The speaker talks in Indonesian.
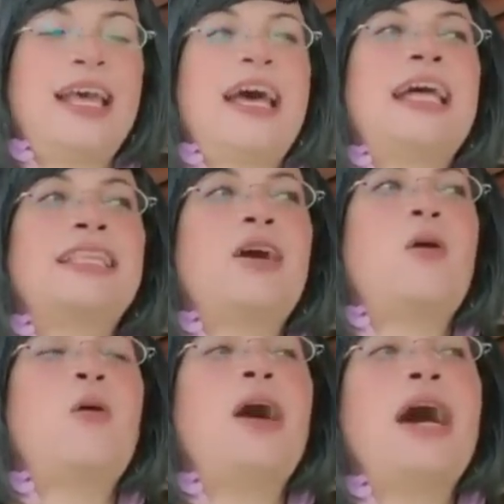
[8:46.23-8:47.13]

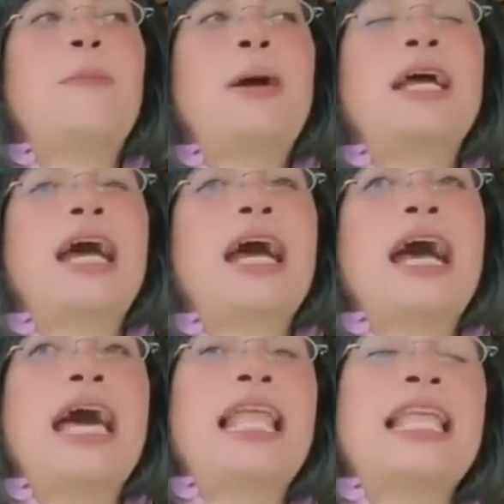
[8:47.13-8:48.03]
atau apakah
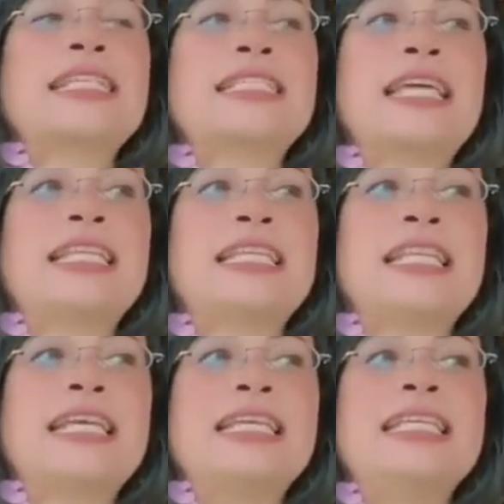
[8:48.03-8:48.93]
alasan
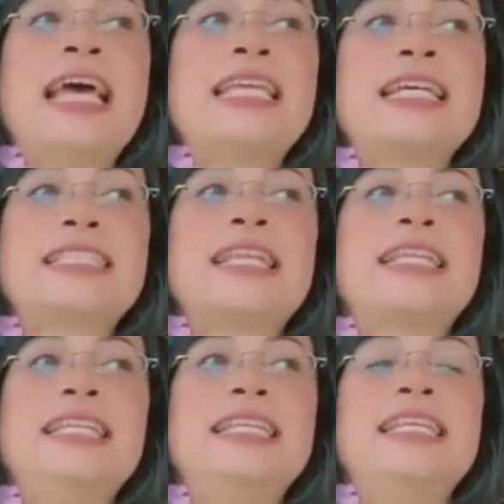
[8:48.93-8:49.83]
yayasan
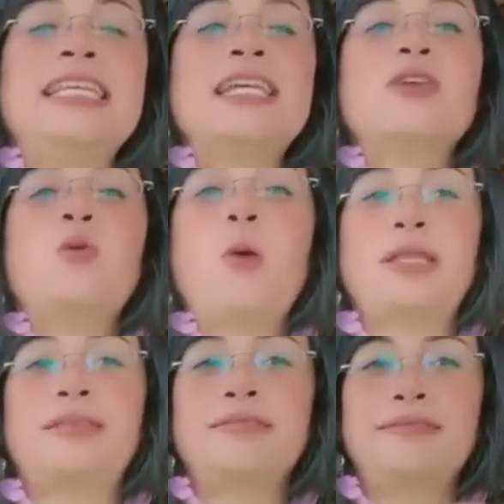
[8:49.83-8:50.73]
ini
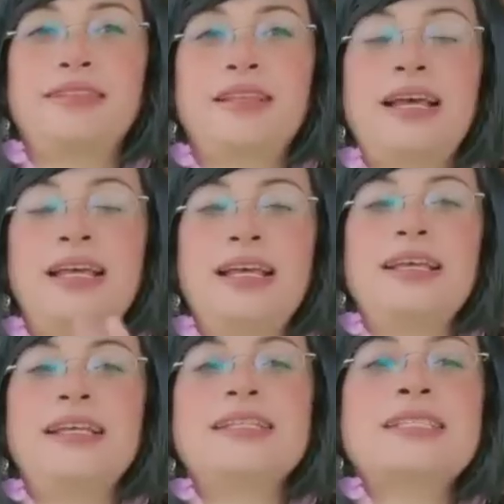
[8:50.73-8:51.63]
kuat
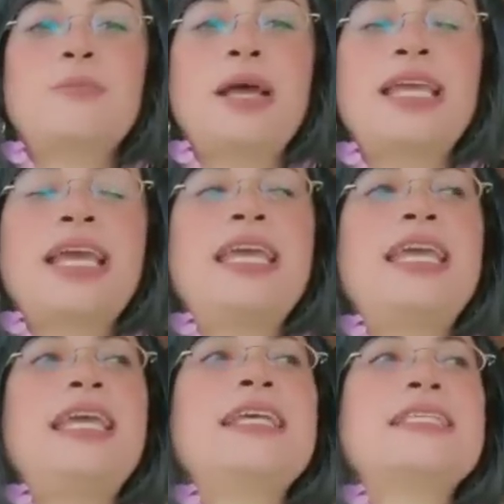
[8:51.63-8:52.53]

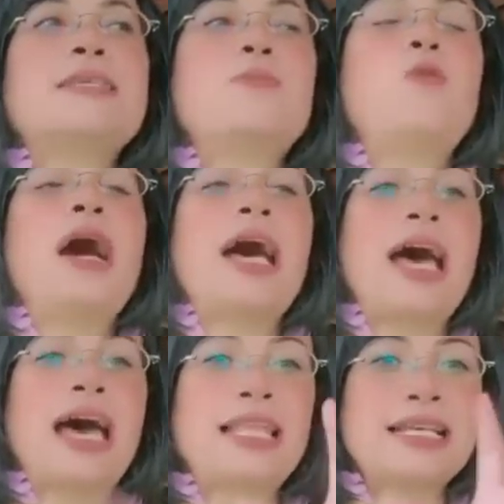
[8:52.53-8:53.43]
sebagai sebuah
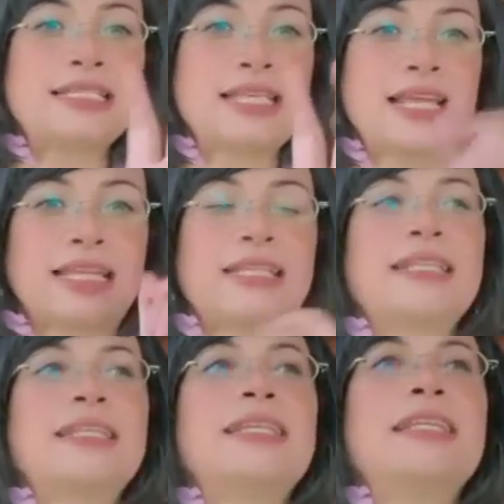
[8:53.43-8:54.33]
alasan
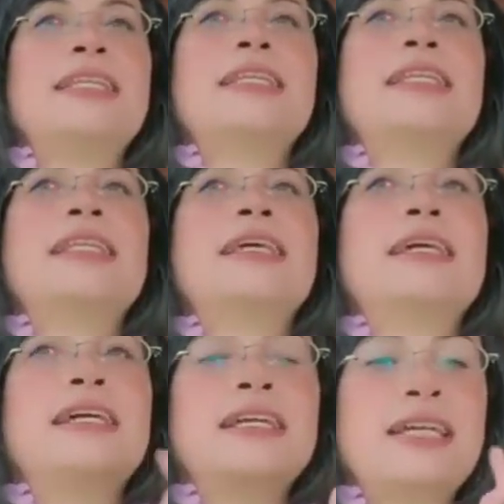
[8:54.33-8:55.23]

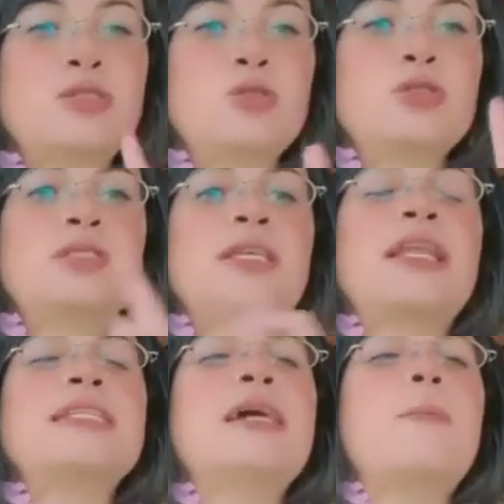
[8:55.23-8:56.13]
kasus
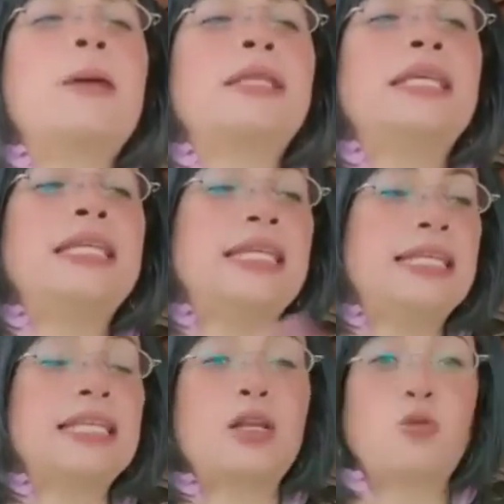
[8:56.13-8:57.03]
Raja Pati ini
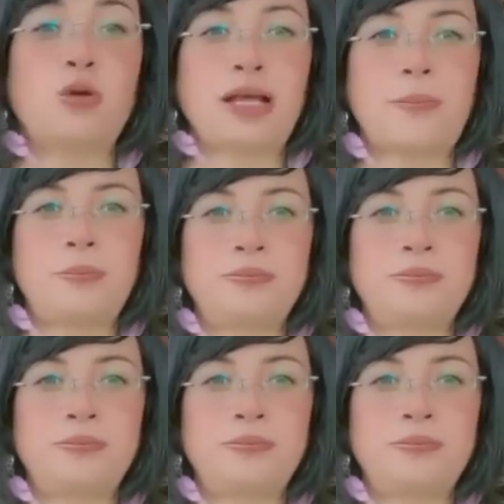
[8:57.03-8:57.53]
terungkap.